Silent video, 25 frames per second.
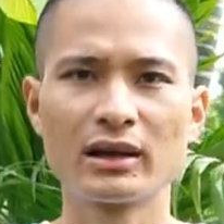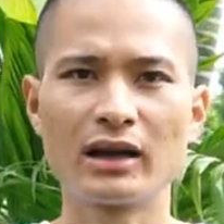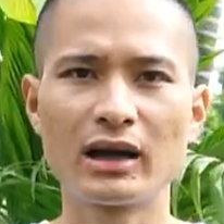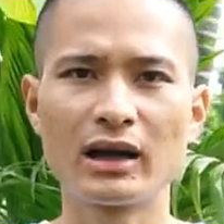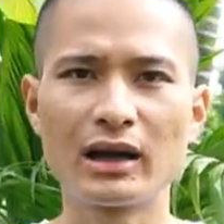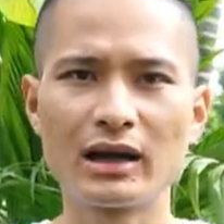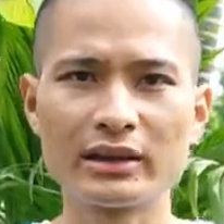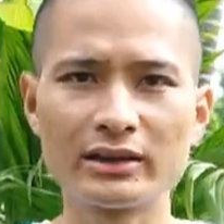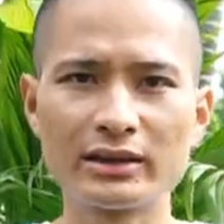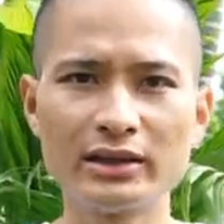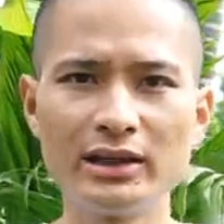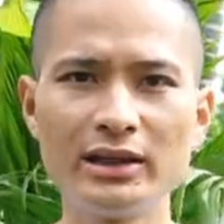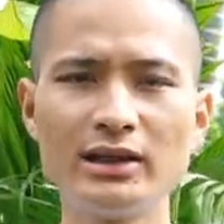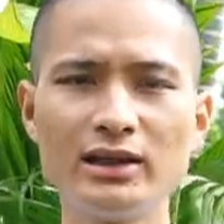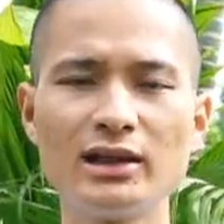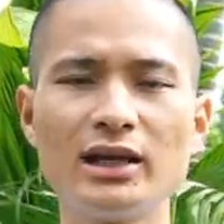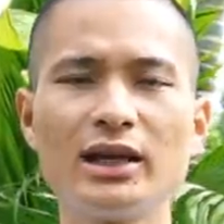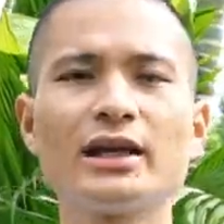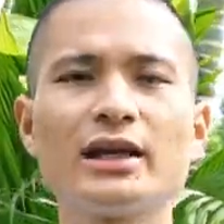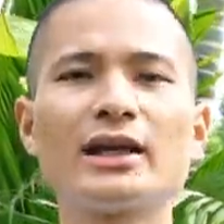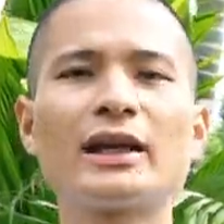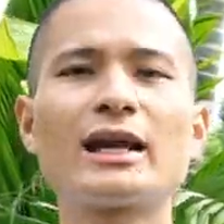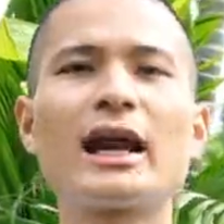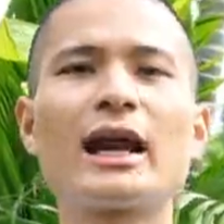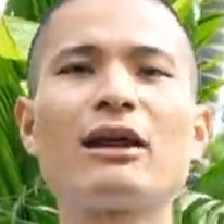à, đi
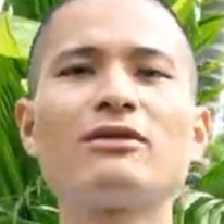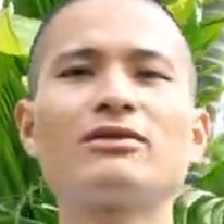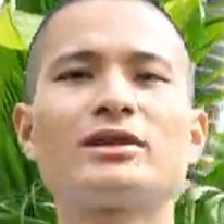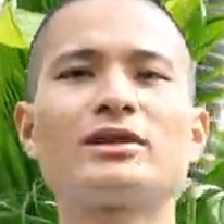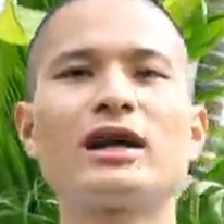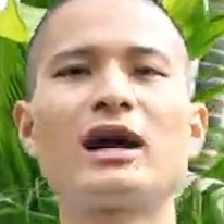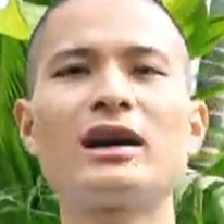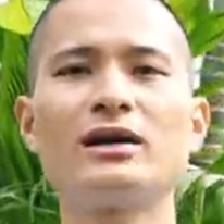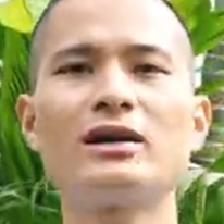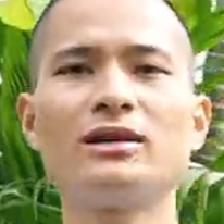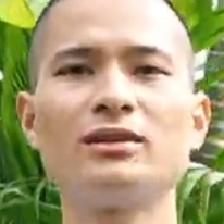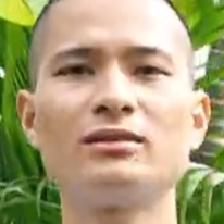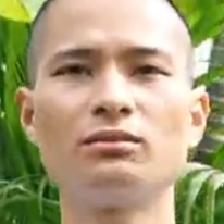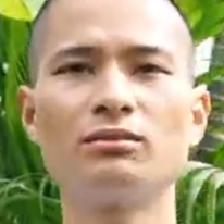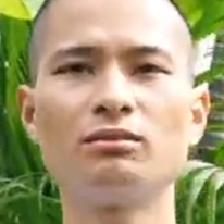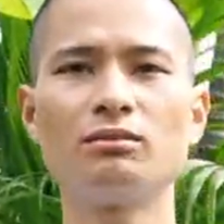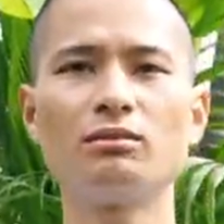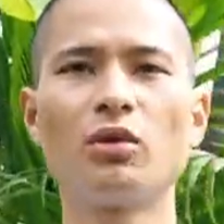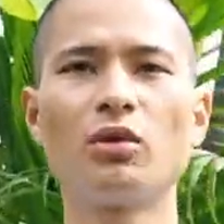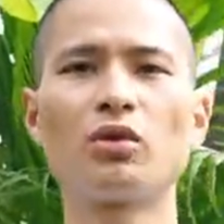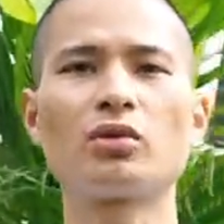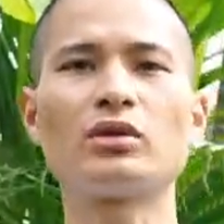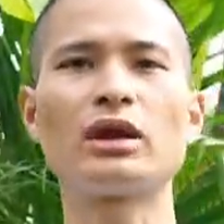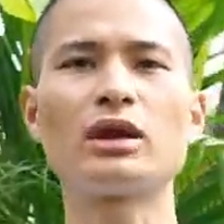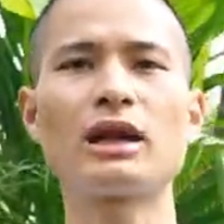lấy kem răng
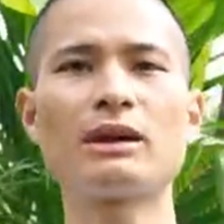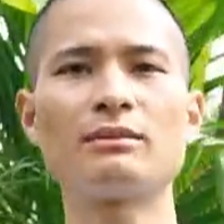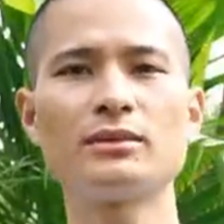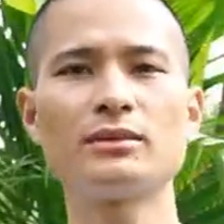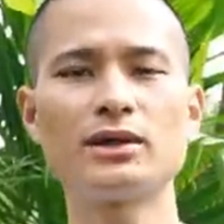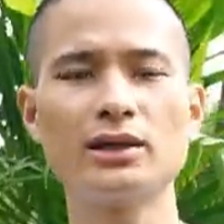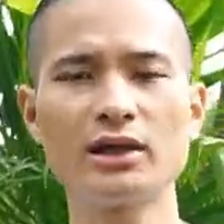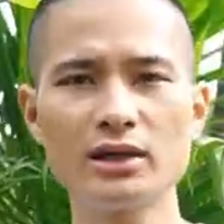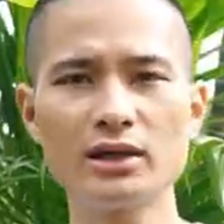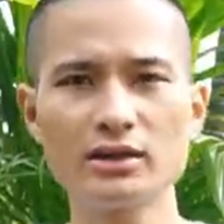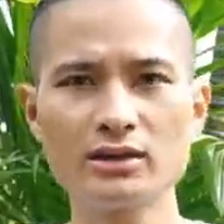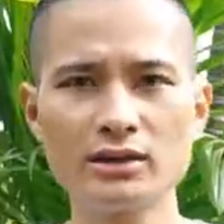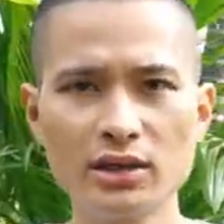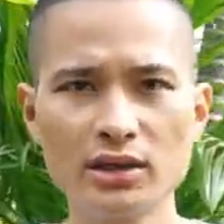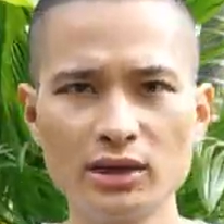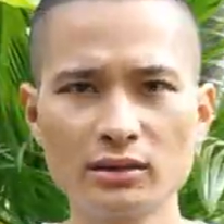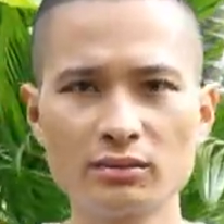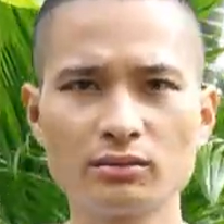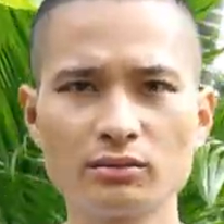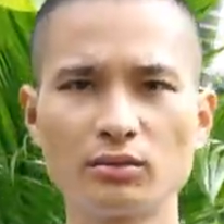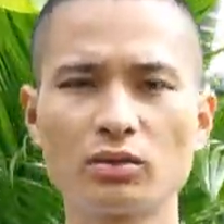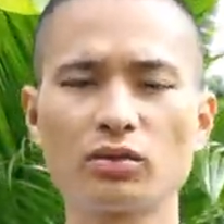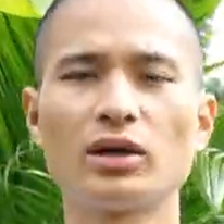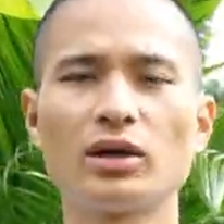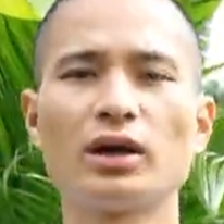một năm ít nhất
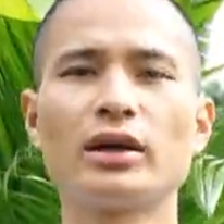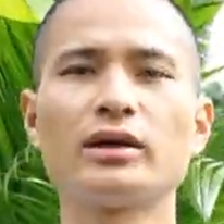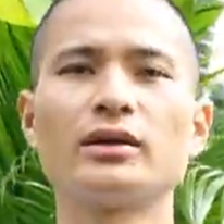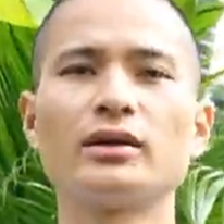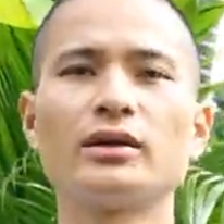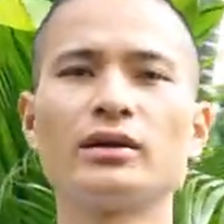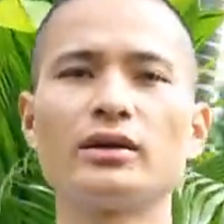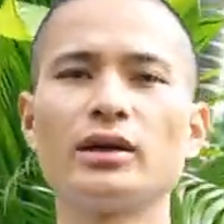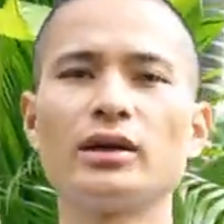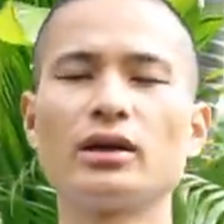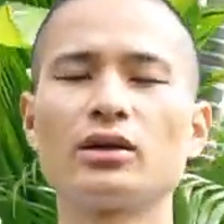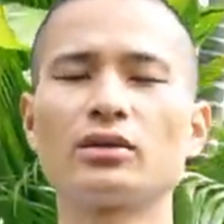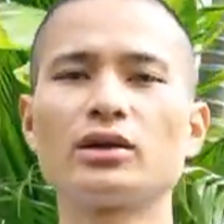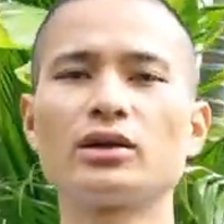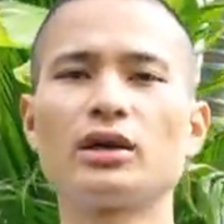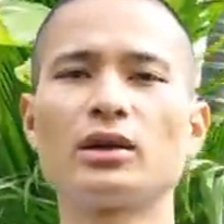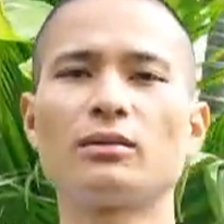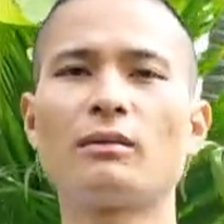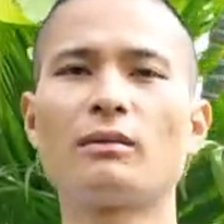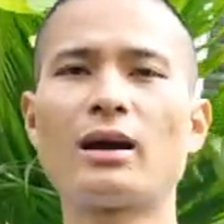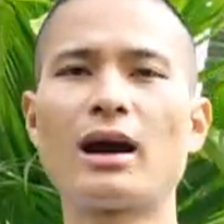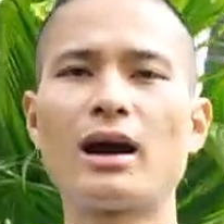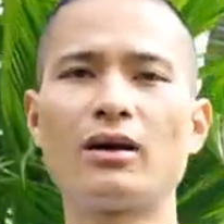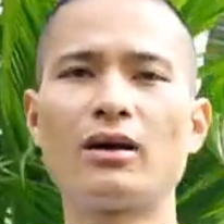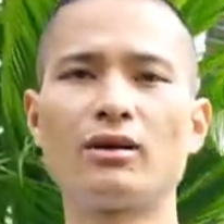một lần để có thể
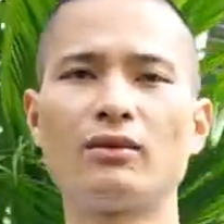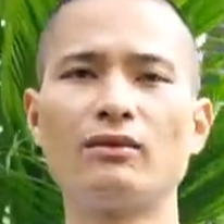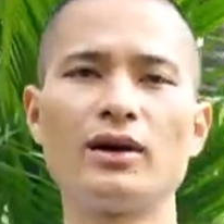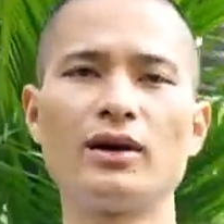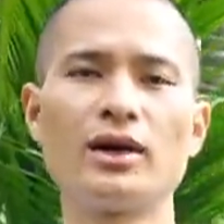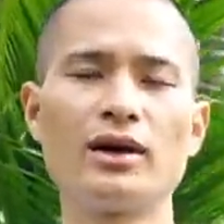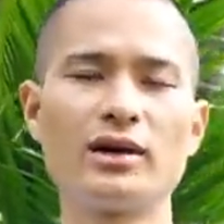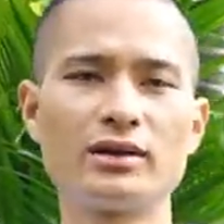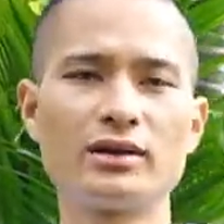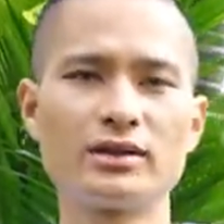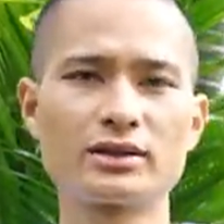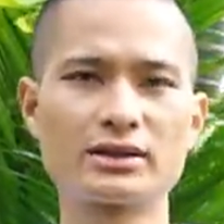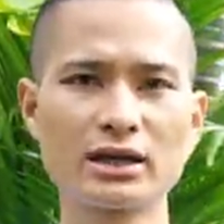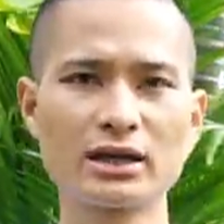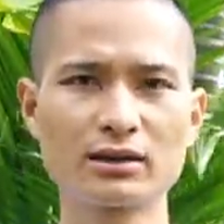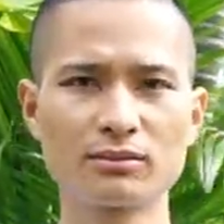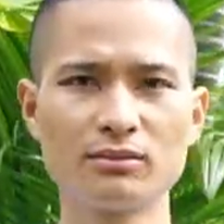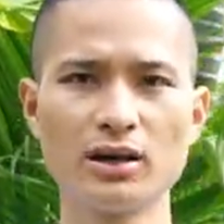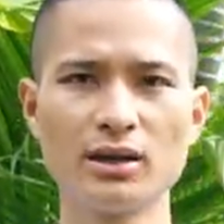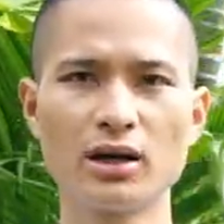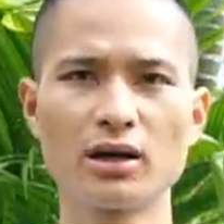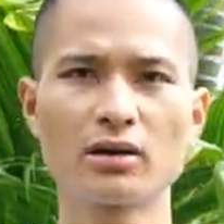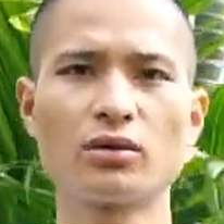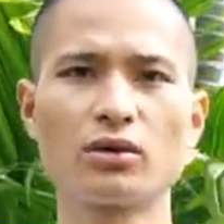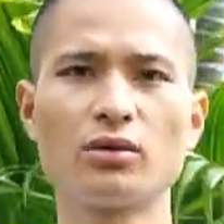bảo vệ
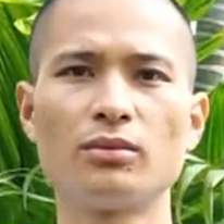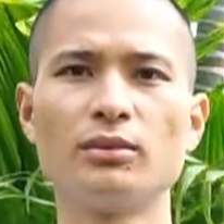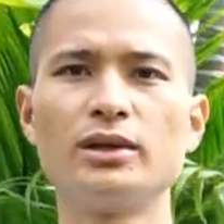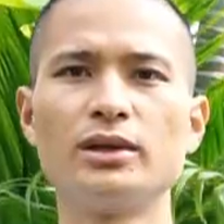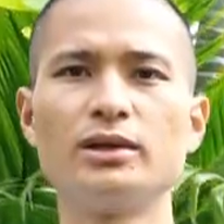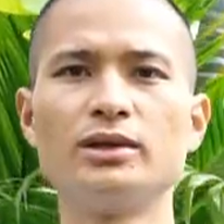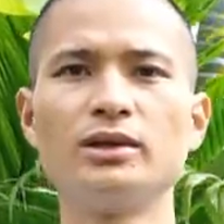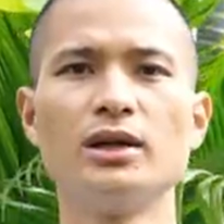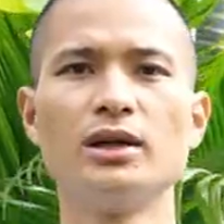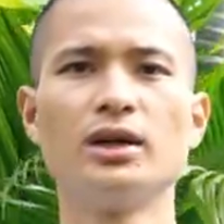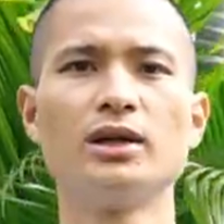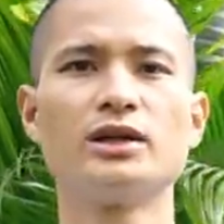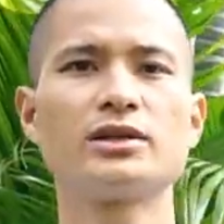răng miệng của mình